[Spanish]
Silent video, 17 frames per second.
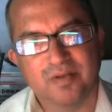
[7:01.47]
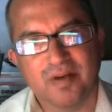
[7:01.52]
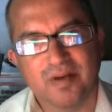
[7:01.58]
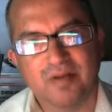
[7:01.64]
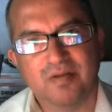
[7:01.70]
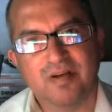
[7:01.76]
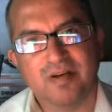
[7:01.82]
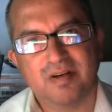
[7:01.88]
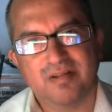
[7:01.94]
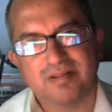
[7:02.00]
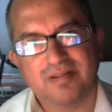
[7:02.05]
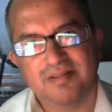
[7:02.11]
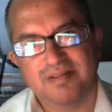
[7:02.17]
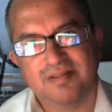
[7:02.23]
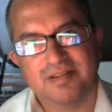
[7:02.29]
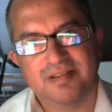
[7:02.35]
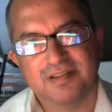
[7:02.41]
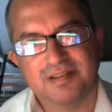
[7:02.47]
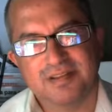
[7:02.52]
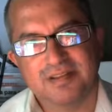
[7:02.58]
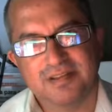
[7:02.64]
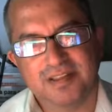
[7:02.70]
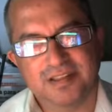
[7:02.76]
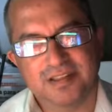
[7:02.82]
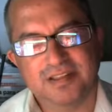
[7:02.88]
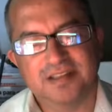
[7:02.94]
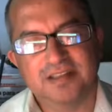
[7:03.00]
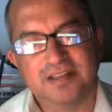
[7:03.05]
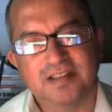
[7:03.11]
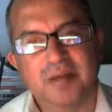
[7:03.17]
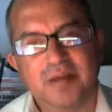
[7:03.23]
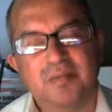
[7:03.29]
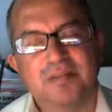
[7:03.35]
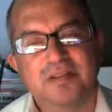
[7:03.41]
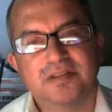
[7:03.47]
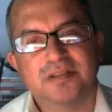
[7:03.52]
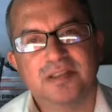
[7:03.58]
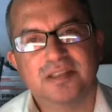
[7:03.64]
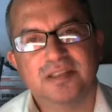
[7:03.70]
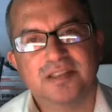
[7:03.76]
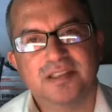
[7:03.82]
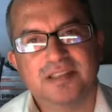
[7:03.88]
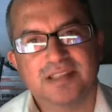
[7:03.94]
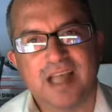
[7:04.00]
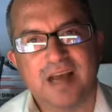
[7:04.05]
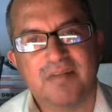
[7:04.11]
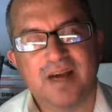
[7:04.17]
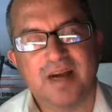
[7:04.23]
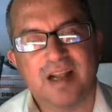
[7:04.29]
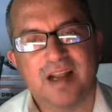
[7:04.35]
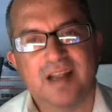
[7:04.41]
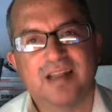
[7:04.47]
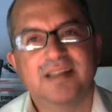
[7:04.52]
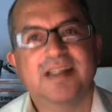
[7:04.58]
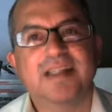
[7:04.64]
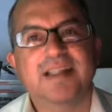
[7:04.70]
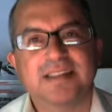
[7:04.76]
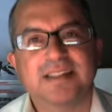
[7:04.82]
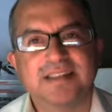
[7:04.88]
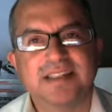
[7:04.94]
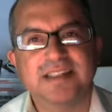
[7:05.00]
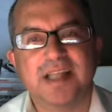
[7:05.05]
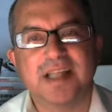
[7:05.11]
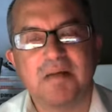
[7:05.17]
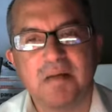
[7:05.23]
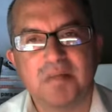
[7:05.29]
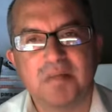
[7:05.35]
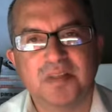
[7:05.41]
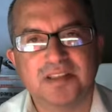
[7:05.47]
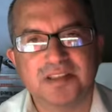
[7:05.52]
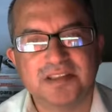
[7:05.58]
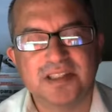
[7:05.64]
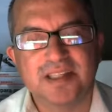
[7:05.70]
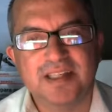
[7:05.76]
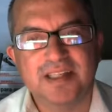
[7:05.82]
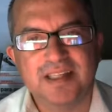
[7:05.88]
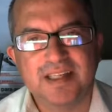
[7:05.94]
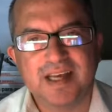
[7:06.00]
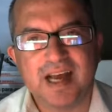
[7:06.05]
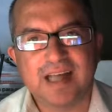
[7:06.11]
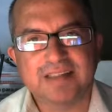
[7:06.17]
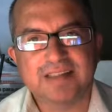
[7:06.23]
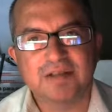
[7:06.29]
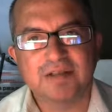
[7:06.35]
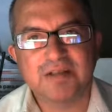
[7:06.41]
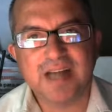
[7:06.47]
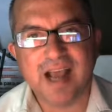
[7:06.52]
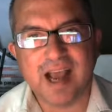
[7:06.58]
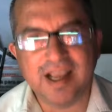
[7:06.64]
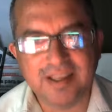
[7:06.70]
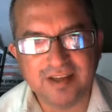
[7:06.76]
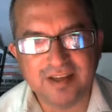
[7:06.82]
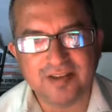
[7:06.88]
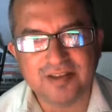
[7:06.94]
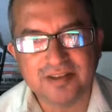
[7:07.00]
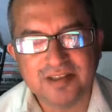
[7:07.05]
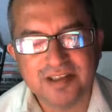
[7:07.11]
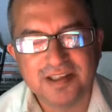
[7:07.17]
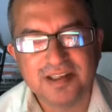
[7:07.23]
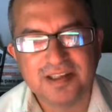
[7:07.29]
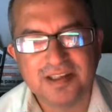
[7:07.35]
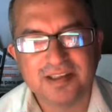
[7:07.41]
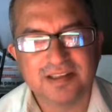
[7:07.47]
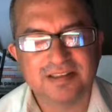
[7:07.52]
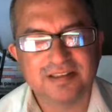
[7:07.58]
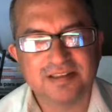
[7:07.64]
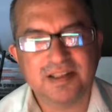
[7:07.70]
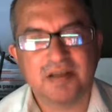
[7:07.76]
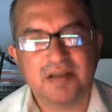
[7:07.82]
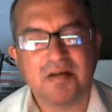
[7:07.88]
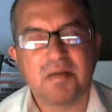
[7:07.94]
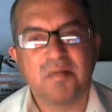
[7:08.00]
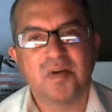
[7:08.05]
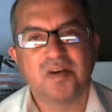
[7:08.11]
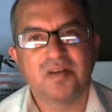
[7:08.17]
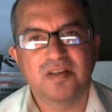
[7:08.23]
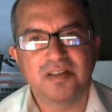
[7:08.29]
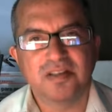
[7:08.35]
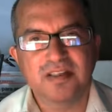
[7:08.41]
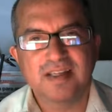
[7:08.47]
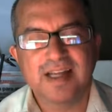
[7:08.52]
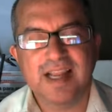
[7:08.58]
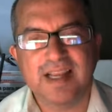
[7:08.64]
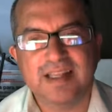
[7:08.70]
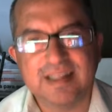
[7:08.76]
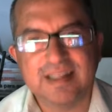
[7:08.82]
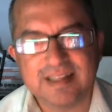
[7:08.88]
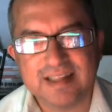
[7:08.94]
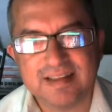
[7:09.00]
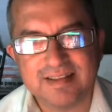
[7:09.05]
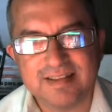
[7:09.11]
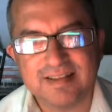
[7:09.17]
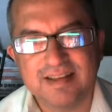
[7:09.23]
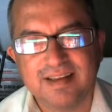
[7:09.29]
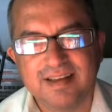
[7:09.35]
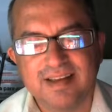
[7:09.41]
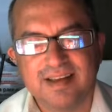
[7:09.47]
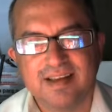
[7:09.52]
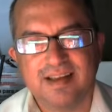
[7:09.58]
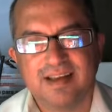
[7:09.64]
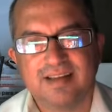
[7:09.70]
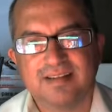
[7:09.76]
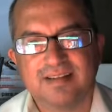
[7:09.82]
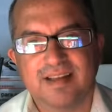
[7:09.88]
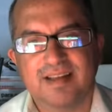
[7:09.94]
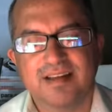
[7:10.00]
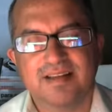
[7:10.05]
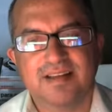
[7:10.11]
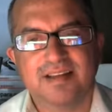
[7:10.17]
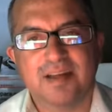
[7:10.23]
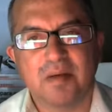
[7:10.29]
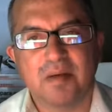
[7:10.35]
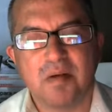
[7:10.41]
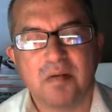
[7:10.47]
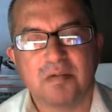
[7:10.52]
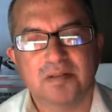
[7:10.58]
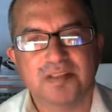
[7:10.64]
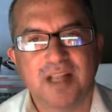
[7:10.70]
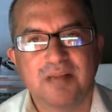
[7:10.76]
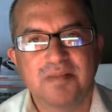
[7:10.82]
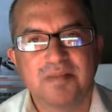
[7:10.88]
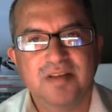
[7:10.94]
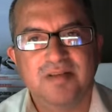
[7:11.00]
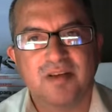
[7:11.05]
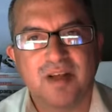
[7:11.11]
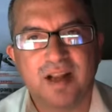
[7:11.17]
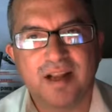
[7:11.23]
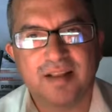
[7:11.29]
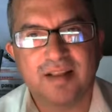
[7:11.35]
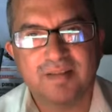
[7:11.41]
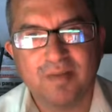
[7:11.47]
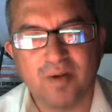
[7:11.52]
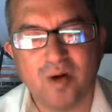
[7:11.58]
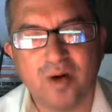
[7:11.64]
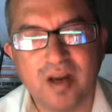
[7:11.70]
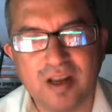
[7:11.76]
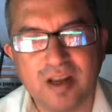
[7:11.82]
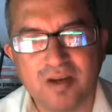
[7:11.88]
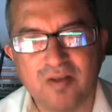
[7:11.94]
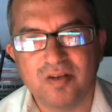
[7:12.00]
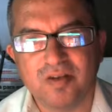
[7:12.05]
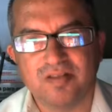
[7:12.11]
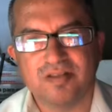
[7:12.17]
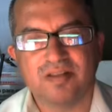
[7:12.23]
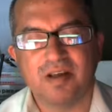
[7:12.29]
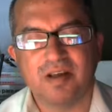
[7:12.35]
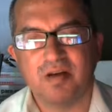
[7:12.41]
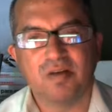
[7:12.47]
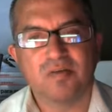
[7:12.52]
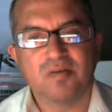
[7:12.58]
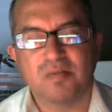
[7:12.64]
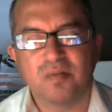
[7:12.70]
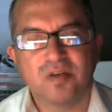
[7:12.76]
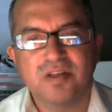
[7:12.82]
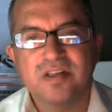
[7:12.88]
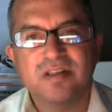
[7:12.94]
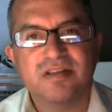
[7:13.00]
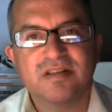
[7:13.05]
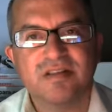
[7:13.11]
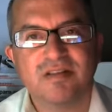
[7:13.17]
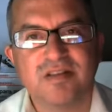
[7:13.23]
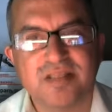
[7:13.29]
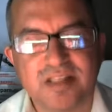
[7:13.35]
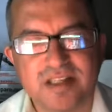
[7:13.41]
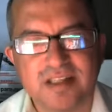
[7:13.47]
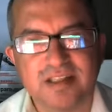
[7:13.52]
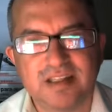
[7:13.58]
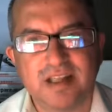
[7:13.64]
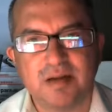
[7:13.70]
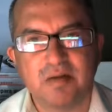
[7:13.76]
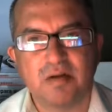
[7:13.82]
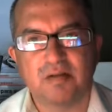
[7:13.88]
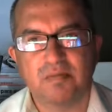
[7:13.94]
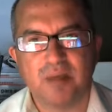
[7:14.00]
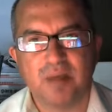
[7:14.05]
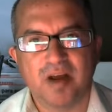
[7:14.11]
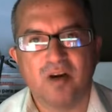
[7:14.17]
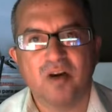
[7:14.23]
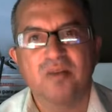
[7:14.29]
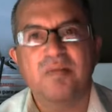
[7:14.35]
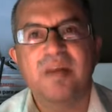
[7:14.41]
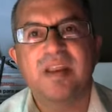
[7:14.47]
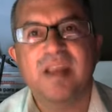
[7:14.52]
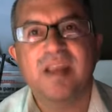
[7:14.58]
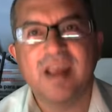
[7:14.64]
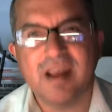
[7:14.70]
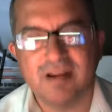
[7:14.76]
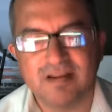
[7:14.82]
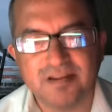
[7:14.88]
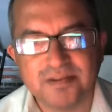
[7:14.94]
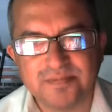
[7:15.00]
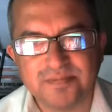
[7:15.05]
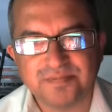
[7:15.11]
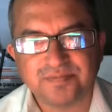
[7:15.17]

favor, necesitamos esas cámaras, las necesitábamos hace un año, necesitábamos los lentes, este, necesitábamos el visor electrónico, necesitábamos muchas cosas, necesitábamos mejor video.